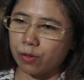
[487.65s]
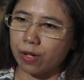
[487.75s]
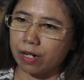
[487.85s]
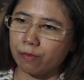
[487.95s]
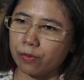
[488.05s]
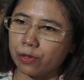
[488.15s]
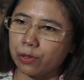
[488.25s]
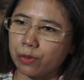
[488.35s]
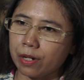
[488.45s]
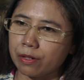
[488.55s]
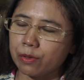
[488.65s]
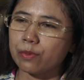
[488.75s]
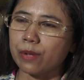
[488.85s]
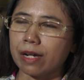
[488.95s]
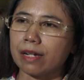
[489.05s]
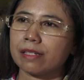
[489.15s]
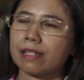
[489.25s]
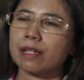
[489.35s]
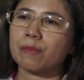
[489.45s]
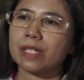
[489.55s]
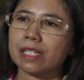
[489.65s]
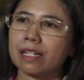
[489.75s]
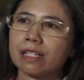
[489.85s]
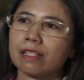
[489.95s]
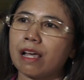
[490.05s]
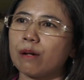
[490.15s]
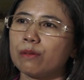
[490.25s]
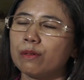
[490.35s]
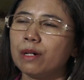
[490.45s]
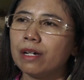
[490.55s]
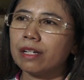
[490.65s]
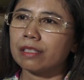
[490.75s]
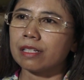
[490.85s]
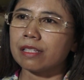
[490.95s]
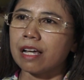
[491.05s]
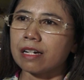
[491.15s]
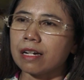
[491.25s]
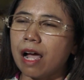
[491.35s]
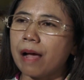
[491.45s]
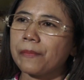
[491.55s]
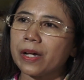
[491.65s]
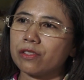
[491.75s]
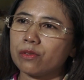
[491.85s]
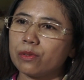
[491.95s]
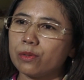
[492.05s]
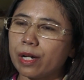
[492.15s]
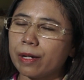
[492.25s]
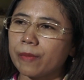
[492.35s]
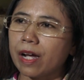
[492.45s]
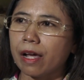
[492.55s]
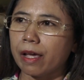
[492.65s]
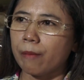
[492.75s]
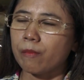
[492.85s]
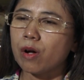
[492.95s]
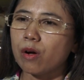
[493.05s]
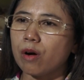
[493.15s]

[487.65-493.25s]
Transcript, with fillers: 2022 saya mencari tahu tentang apa itu UMKM,